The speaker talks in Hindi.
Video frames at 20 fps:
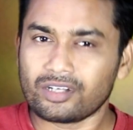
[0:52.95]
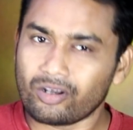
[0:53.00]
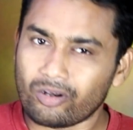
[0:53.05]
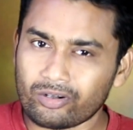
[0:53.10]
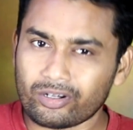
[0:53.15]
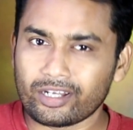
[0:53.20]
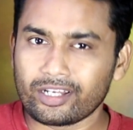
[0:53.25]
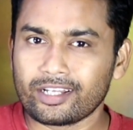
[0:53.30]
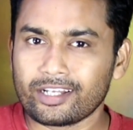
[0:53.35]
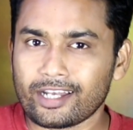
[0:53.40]

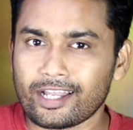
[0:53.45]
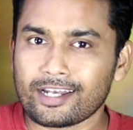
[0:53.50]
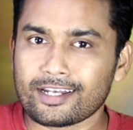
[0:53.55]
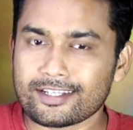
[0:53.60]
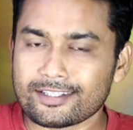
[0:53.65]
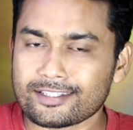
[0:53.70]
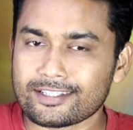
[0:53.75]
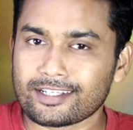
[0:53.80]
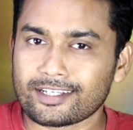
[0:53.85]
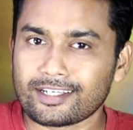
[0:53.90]
लॉटरी की
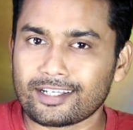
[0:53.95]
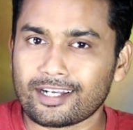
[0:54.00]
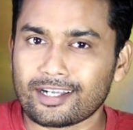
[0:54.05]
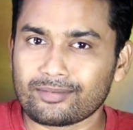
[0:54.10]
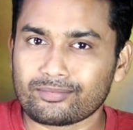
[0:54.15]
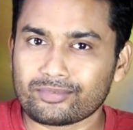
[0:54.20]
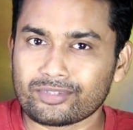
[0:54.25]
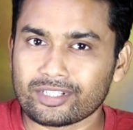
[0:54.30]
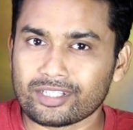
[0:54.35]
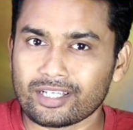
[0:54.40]
लालच देकर
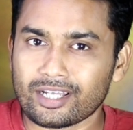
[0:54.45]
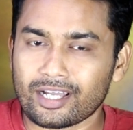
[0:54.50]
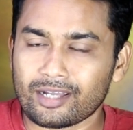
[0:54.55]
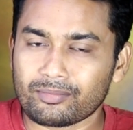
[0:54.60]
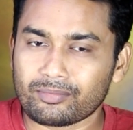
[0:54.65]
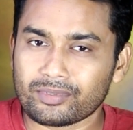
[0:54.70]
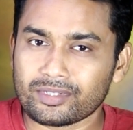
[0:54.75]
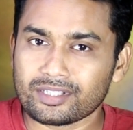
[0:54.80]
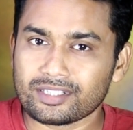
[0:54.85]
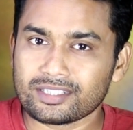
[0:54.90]
आपसे
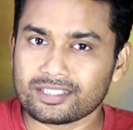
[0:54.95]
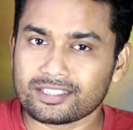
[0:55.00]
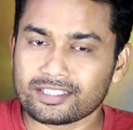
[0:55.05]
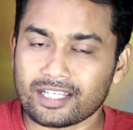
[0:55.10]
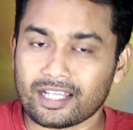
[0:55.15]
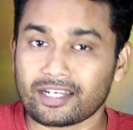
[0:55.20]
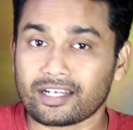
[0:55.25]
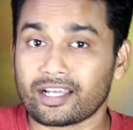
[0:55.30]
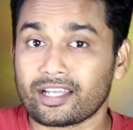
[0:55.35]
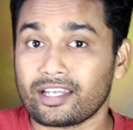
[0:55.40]
आपकी
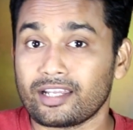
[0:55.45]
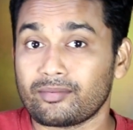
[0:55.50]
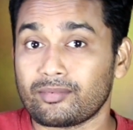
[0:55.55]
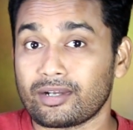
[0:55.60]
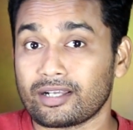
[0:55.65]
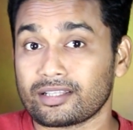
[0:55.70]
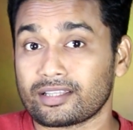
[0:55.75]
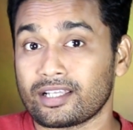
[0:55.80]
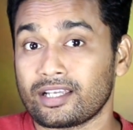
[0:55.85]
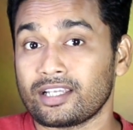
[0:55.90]
जानकारियाँ
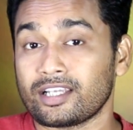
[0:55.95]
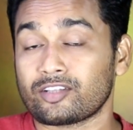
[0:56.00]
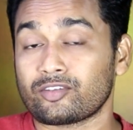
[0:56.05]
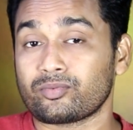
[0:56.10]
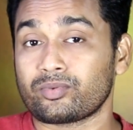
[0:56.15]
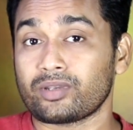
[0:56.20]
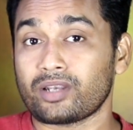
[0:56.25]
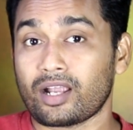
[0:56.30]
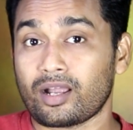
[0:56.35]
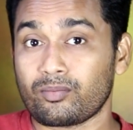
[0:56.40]
मांगता है या
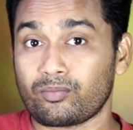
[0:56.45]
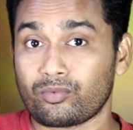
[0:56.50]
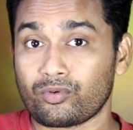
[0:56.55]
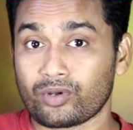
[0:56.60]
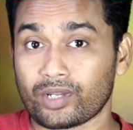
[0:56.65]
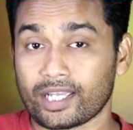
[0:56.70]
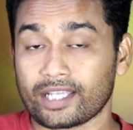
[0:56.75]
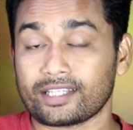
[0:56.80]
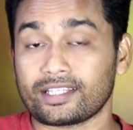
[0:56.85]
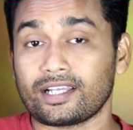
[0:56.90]
तो फिर
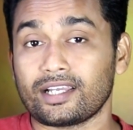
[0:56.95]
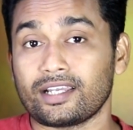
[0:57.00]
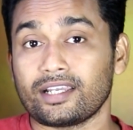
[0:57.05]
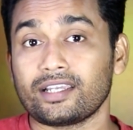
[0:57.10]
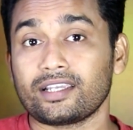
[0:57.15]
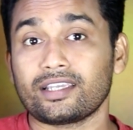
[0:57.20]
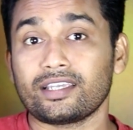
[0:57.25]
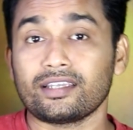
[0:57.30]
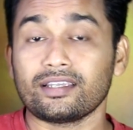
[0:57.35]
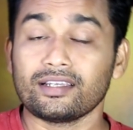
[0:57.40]
आपको कहता
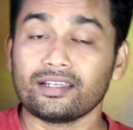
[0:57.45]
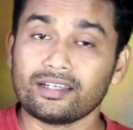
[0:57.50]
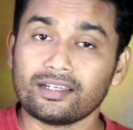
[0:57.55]
है कि